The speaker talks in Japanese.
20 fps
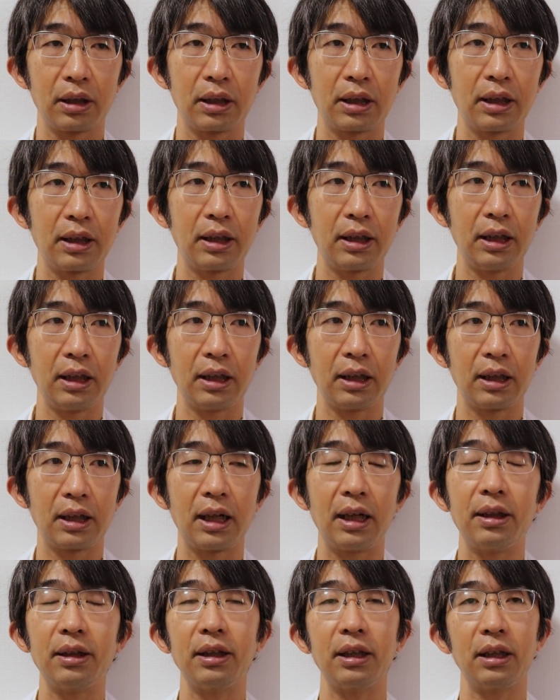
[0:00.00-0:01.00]
かなり
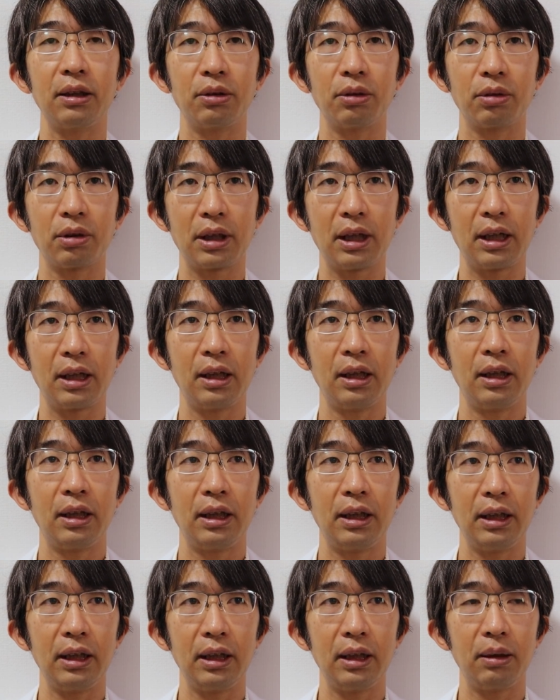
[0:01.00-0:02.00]
噛んでとか、
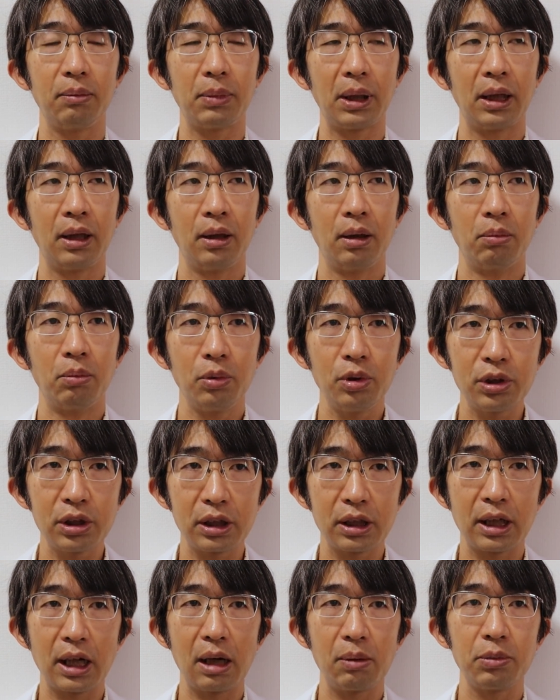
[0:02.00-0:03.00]
えー、まあ、も
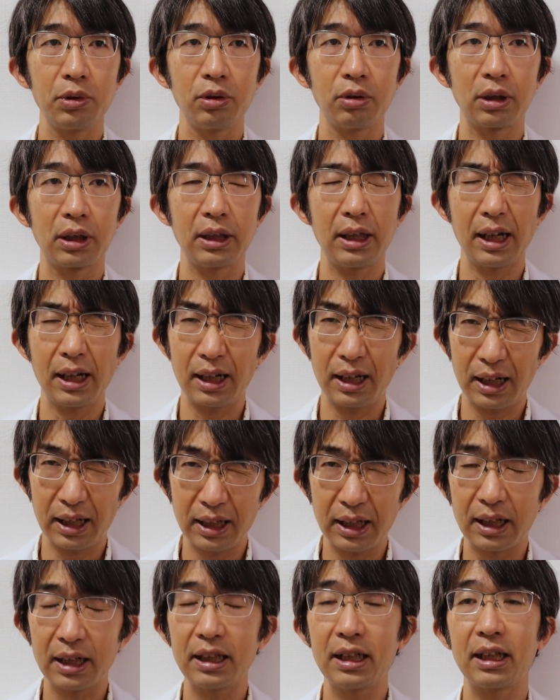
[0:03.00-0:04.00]
し噛むのがな
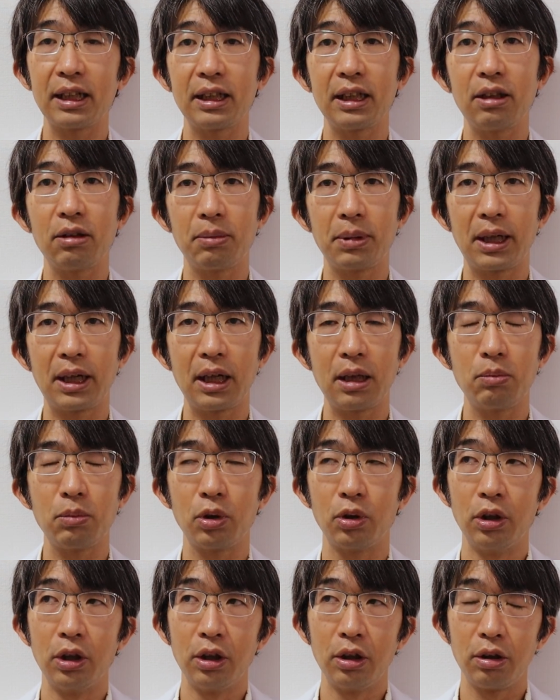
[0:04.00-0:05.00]
かなか苦手の場合
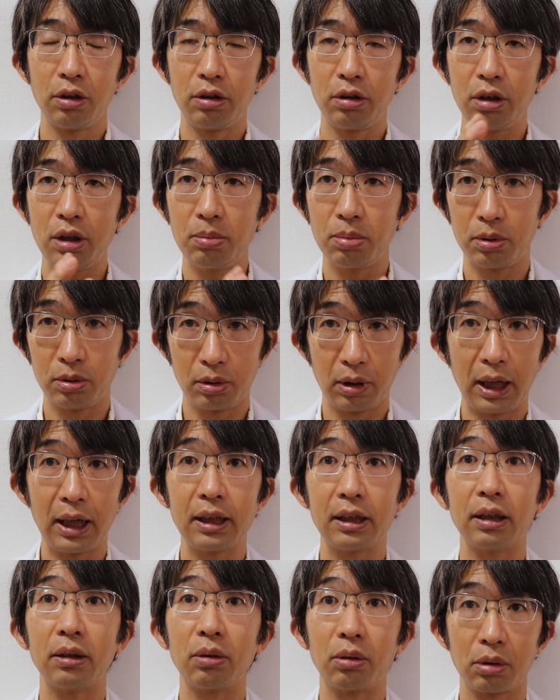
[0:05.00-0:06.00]
も、水分を
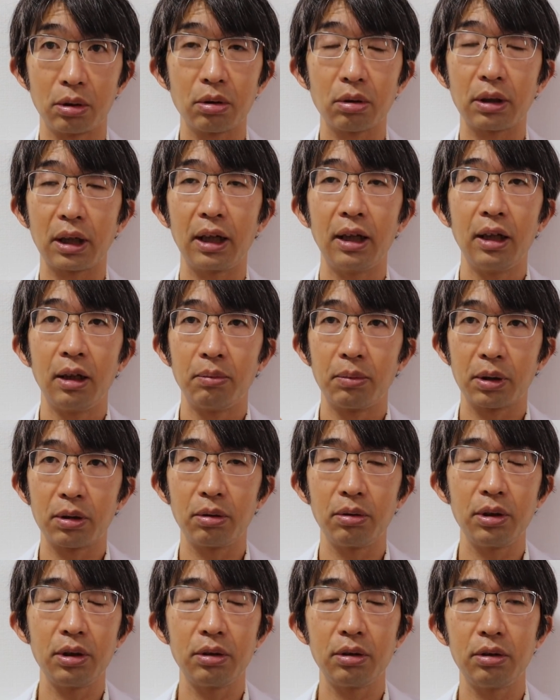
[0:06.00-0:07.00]
あえて取るとか、まあ、
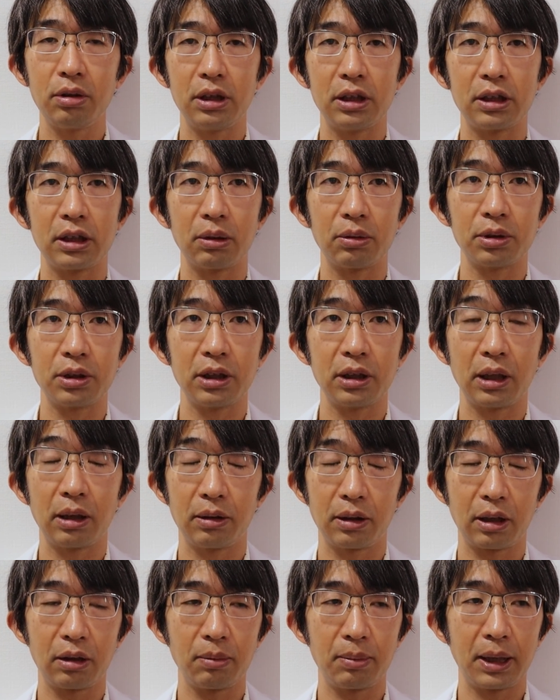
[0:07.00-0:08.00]
そういうふうにしてほしい。
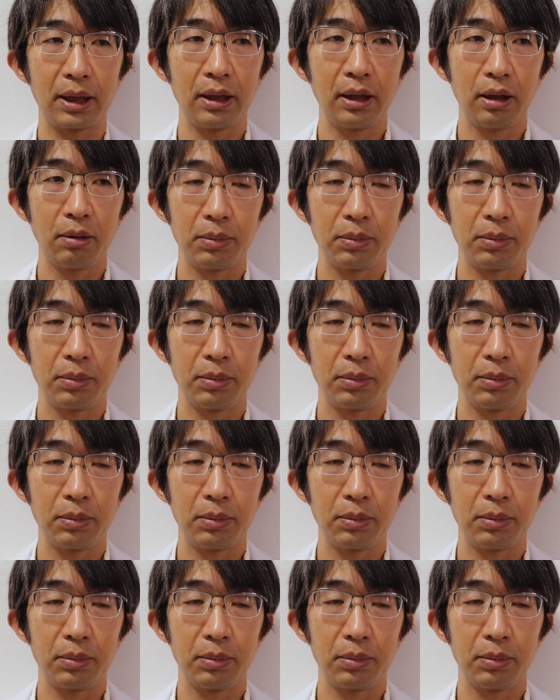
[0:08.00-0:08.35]
例えば、